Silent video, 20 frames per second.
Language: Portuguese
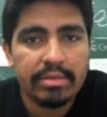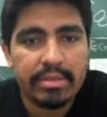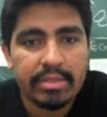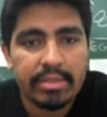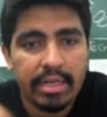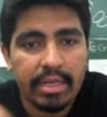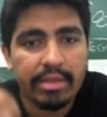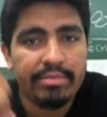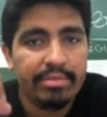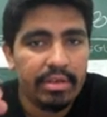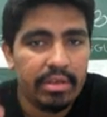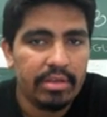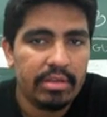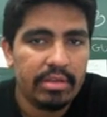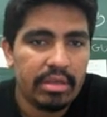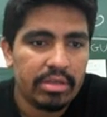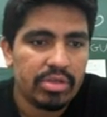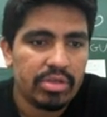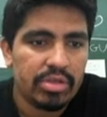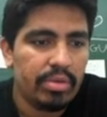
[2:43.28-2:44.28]
eu escrevi,
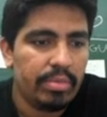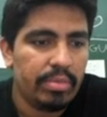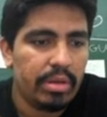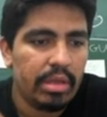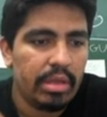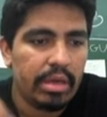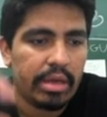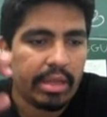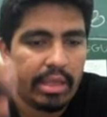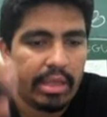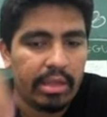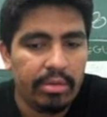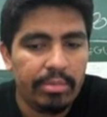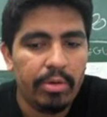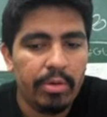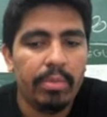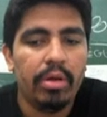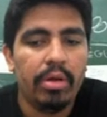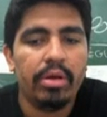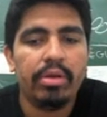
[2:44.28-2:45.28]
né, sobre aqui no
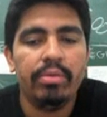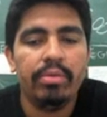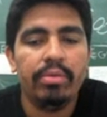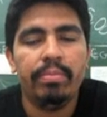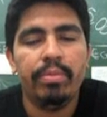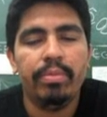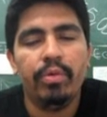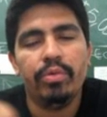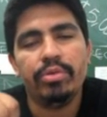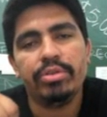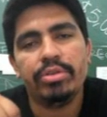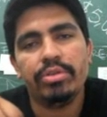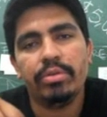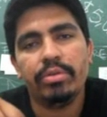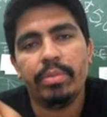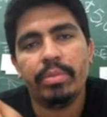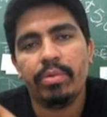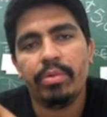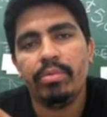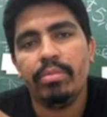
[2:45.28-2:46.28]
meu blog um post
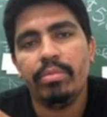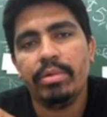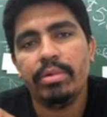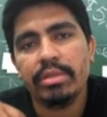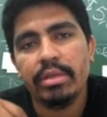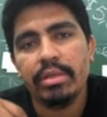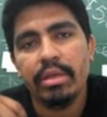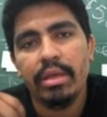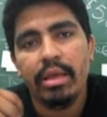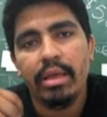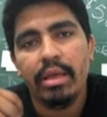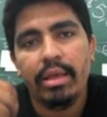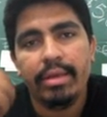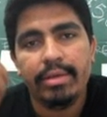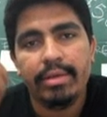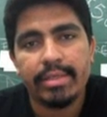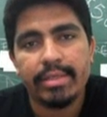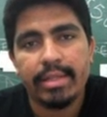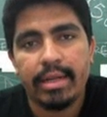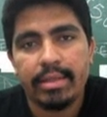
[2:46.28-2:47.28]
sobre algumas
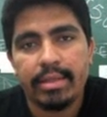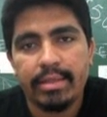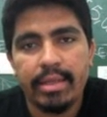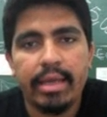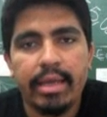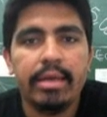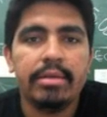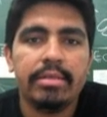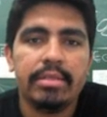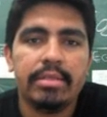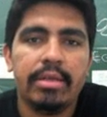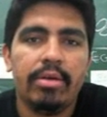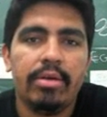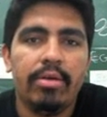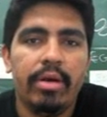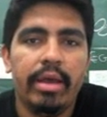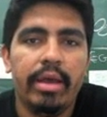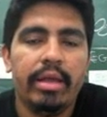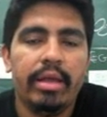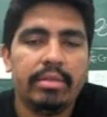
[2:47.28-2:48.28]
estratégias
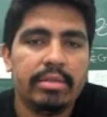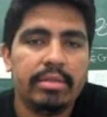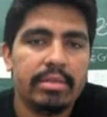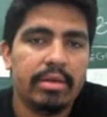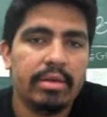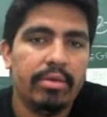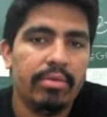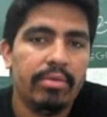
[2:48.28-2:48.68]
incorretas que